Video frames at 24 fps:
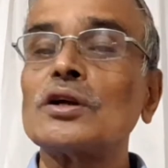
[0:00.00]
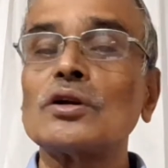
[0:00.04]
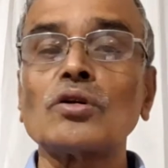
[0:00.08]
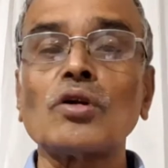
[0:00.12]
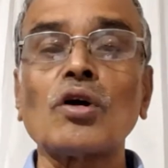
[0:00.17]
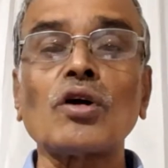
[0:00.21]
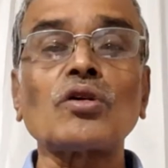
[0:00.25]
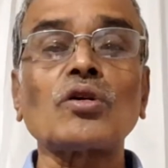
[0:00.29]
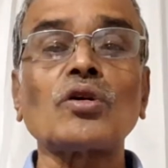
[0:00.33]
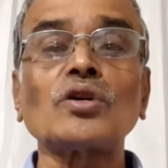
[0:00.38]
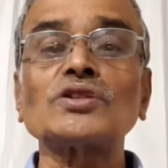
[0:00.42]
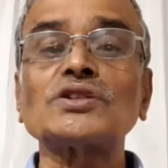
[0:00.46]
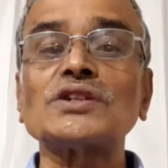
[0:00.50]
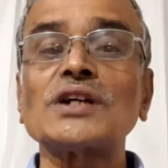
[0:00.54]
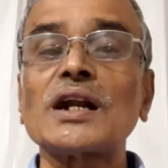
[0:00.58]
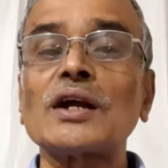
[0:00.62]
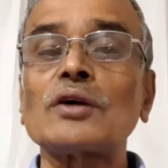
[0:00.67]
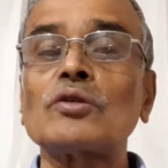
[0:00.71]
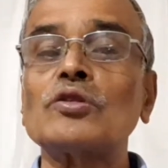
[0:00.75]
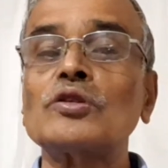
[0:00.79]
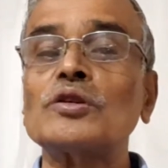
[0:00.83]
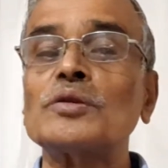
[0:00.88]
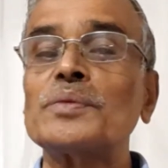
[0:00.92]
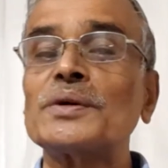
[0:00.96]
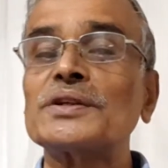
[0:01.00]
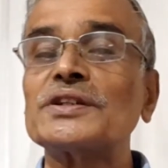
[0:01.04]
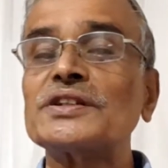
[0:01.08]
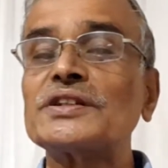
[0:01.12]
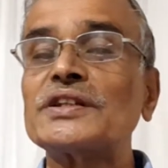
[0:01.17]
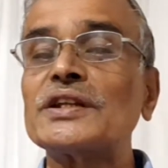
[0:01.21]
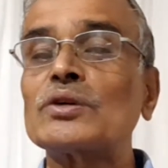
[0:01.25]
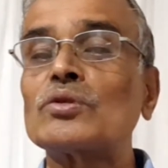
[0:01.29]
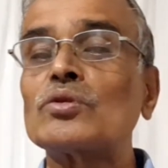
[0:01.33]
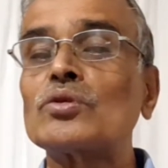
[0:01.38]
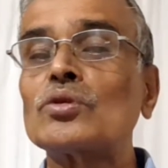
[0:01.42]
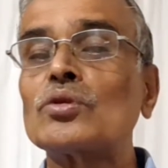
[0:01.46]
লক্ষণ ছাড়া
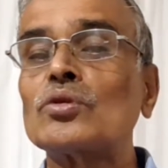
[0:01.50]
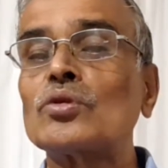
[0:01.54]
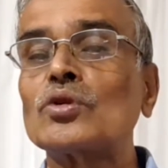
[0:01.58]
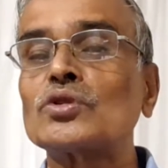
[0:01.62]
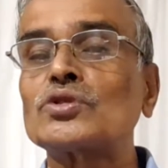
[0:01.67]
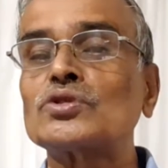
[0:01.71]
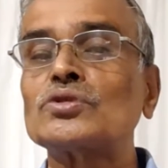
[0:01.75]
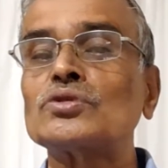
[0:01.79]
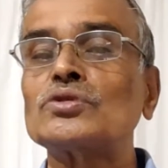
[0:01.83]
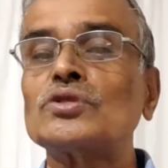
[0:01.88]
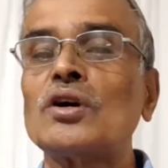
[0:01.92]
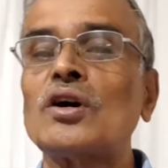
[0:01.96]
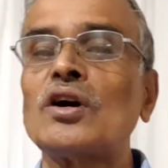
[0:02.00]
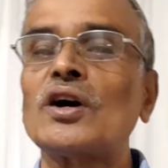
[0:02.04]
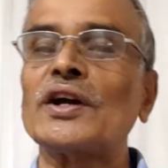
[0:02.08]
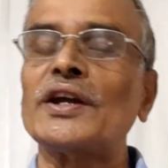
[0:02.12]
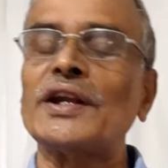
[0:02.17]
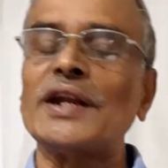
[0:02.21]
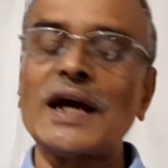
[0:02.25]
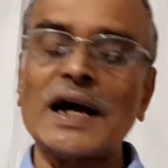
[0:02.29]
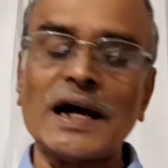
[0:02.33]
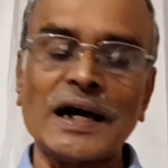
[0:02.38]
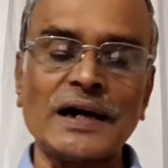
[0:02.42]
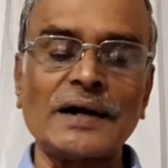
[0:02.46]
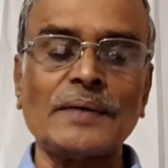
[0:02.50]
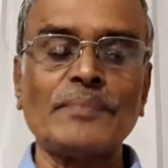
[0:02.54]
হোমিওপ্যাথিতে কোনো ওষুধ হয় না